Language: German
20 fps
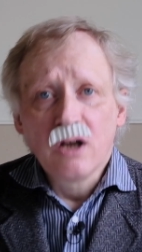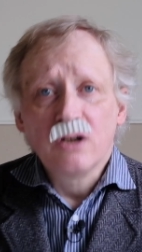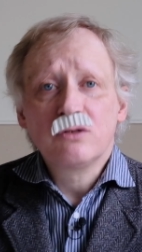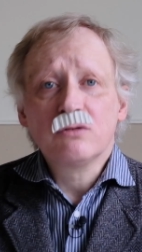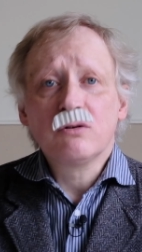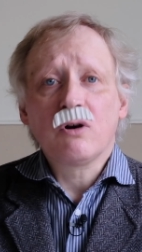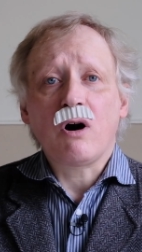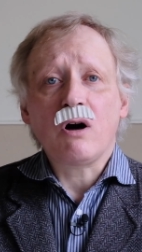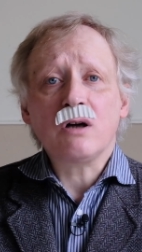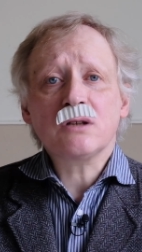
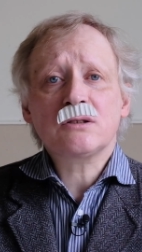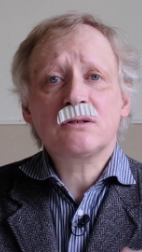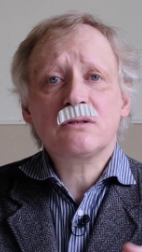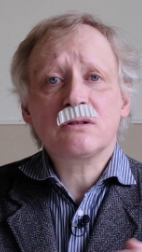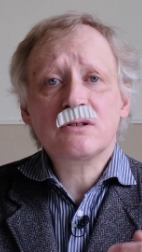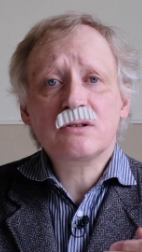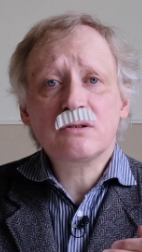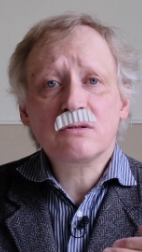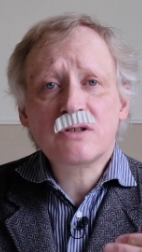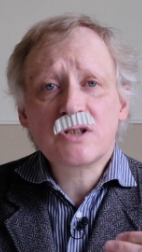Du hast
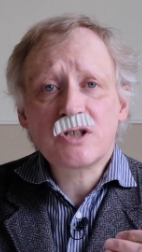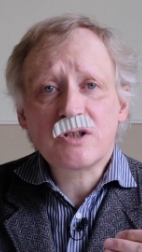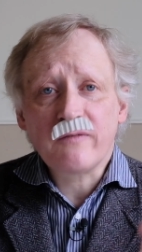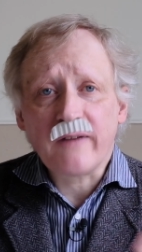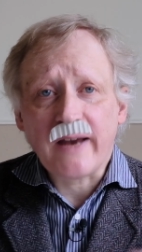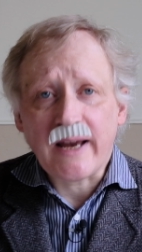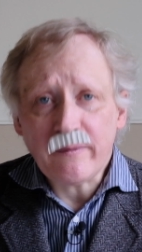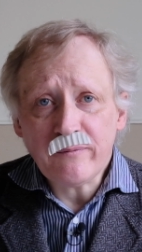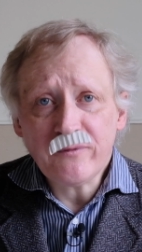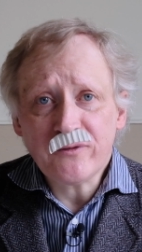doch so
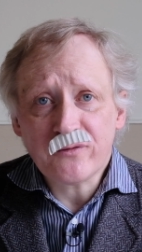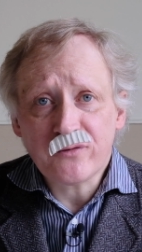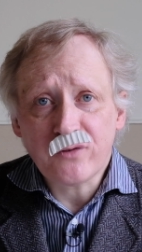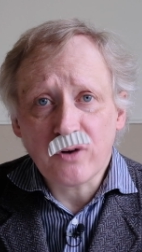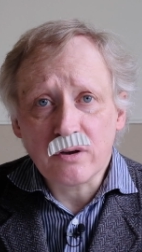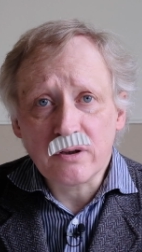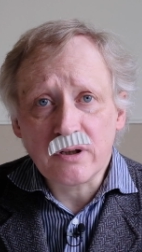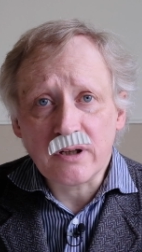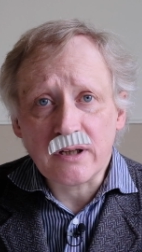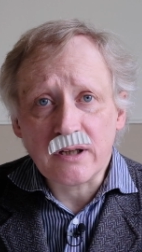geschwärmt
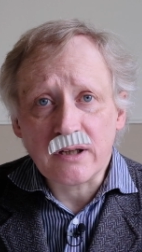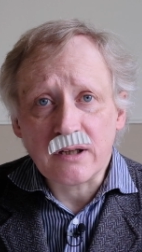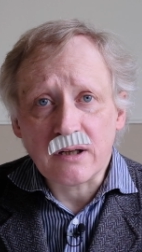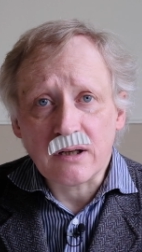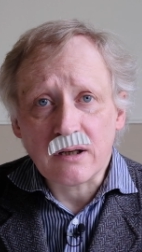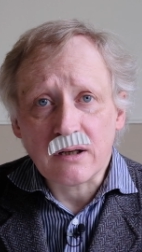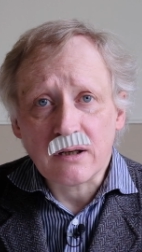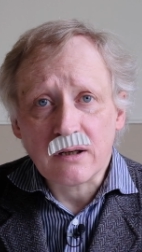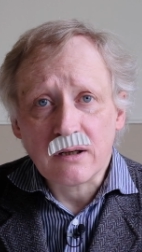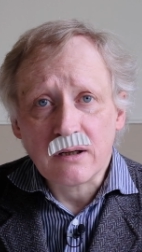von
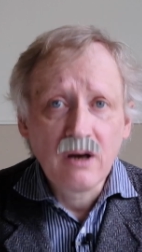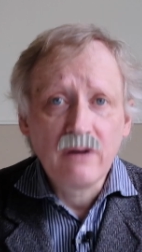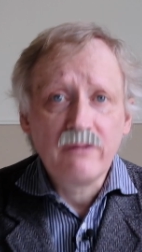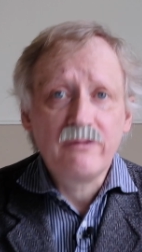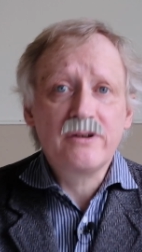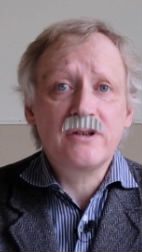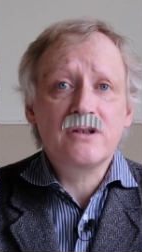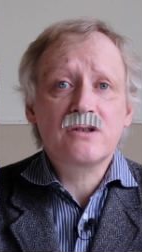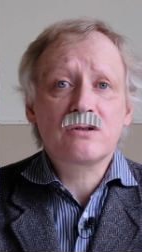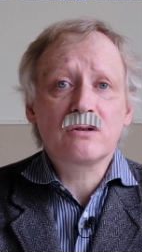ihr.
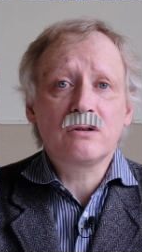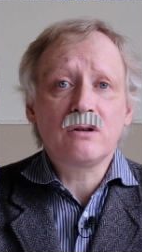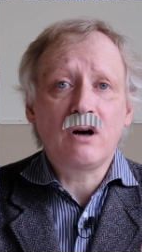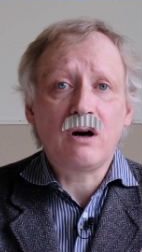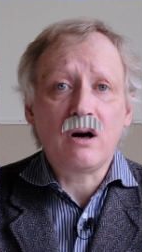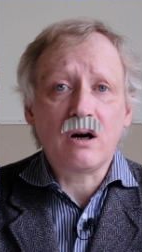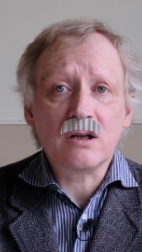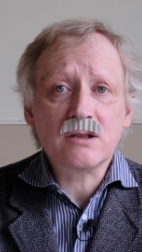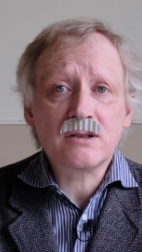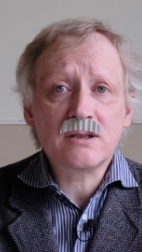
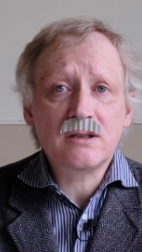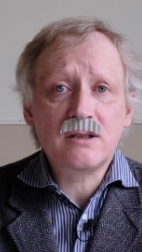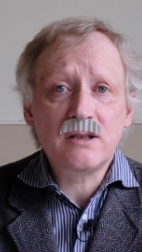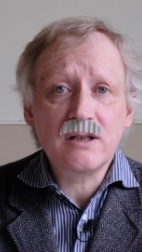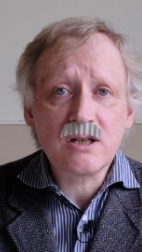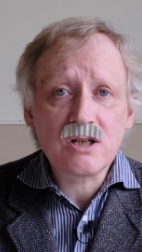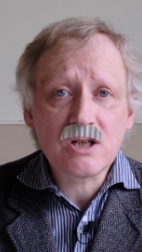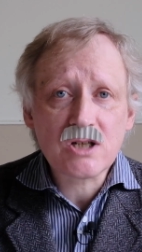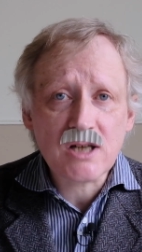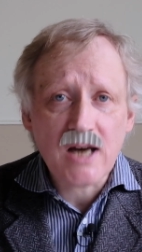Wieso hast
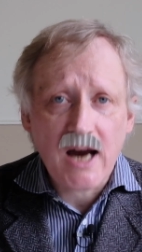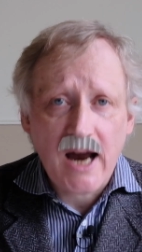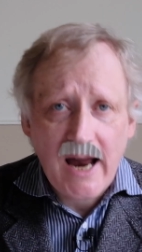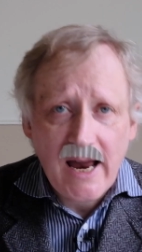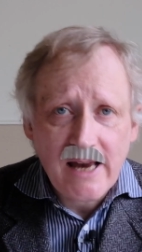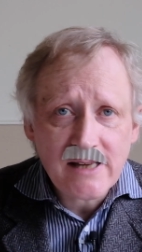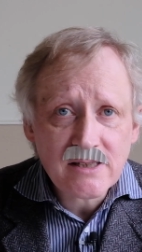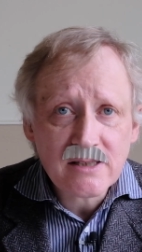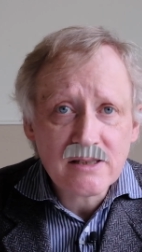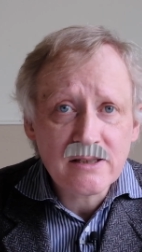die
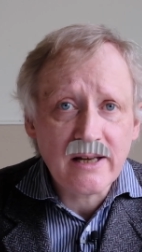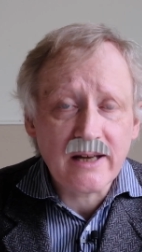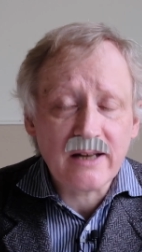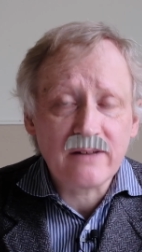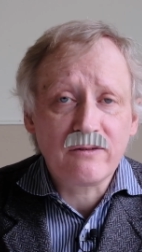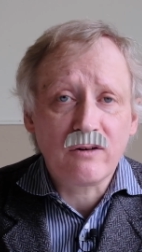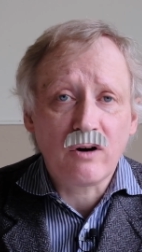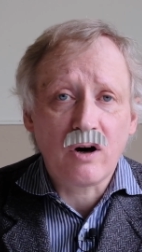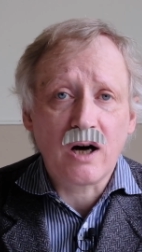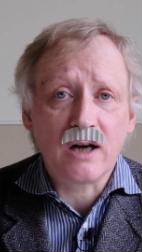Chance
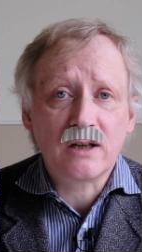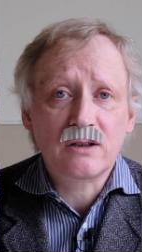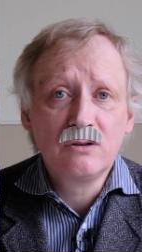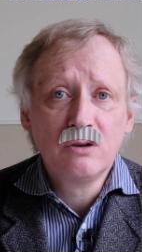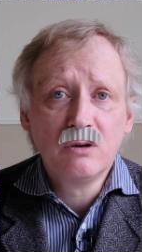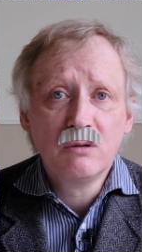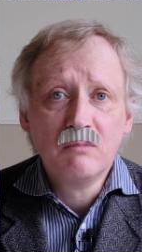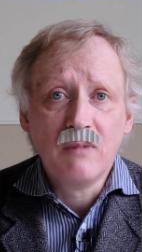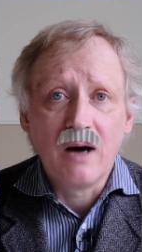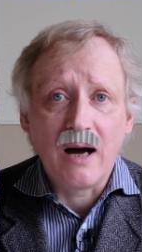nicht
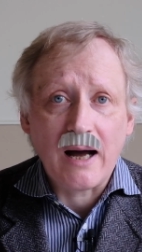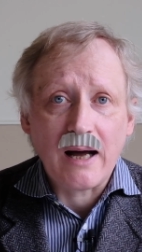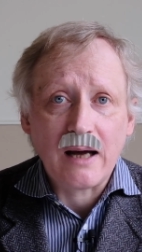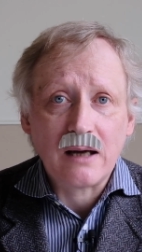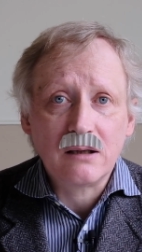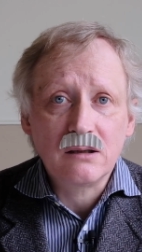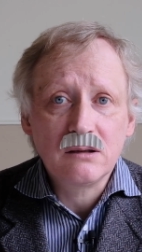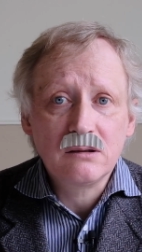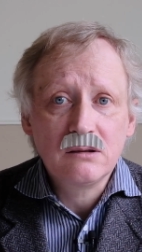wahrgenommen?